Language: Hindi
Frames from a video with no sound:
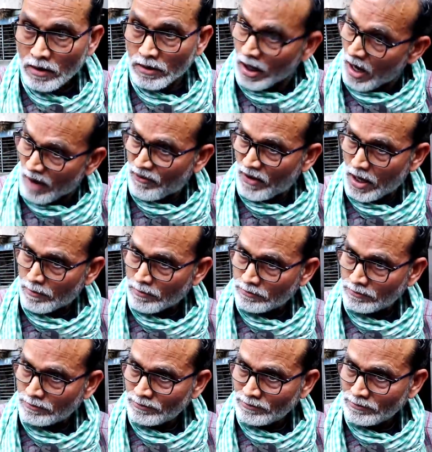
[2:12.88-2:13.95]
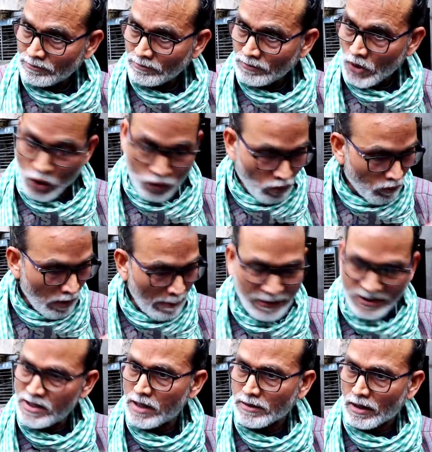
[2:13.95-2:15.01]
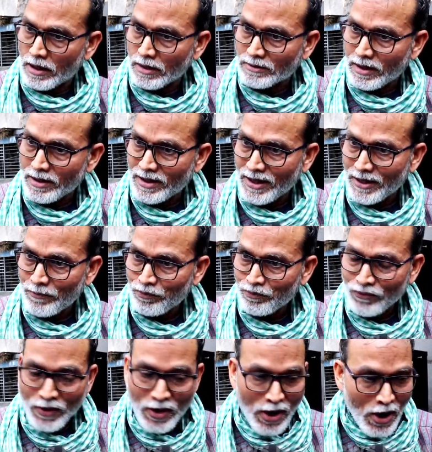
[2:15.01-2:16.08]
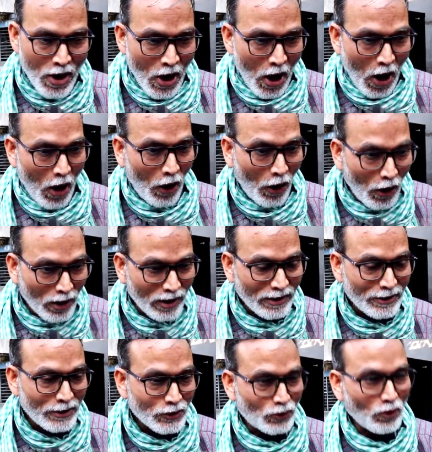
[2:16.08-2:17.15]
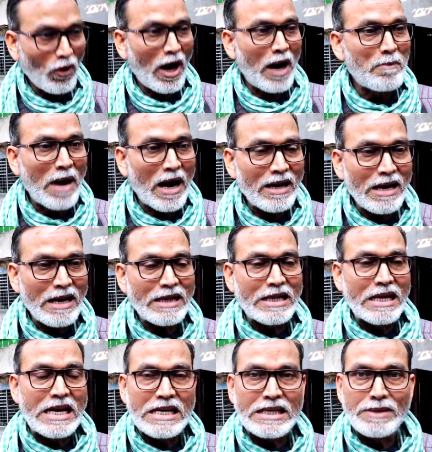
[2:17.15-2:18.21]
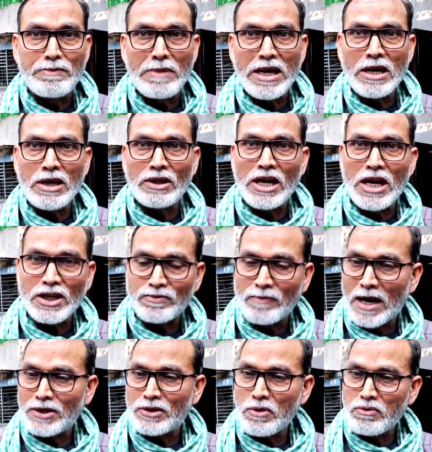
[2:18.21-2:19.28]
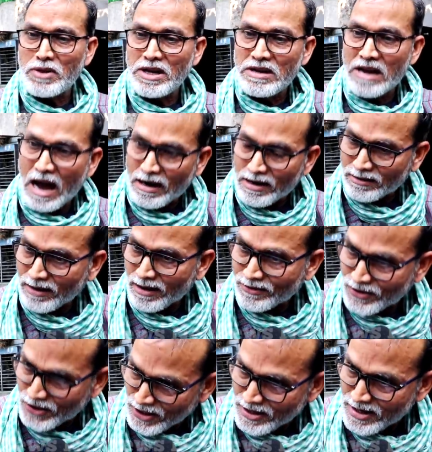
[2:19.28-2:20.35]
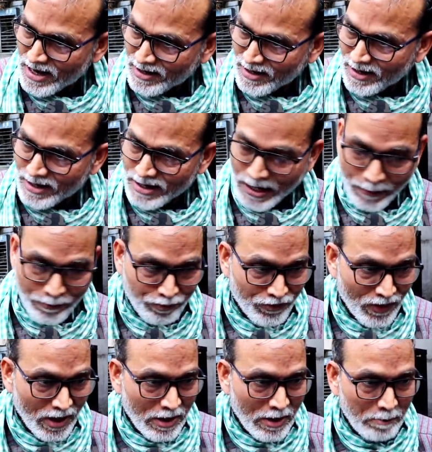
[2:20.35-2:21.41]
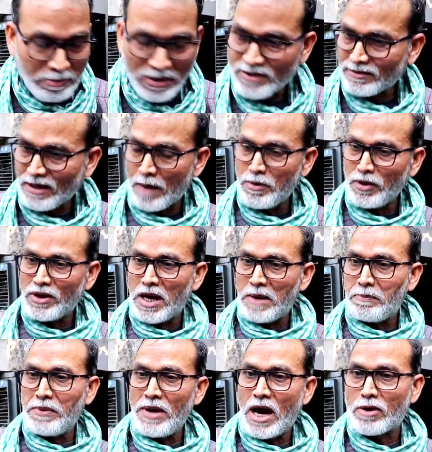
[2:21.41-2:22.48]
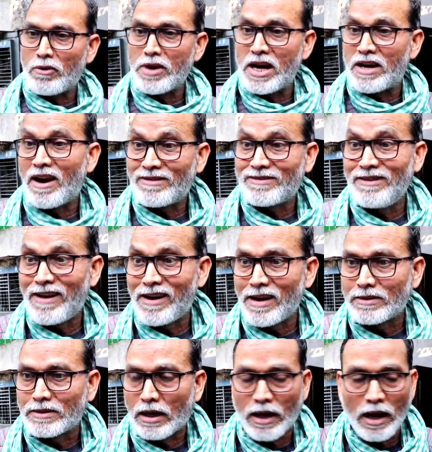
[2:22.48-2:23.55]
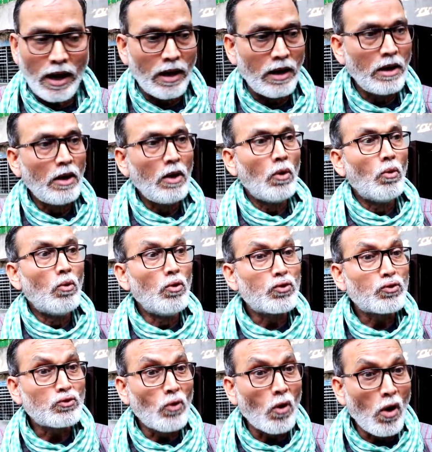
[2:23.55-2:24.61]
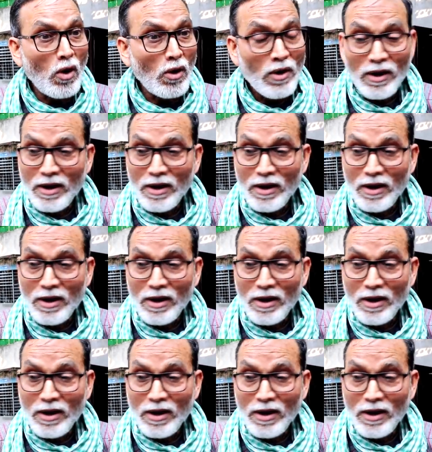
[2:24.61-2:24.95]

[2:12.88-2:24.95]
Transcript: खिलाफ हैं हम इसको वापस लिया जाना चाहिए और जो हमारे देश में देशवासियों की नागरिकता छीनने के लिए प्रस्तावित एन और एन लाया जा रहा है उसको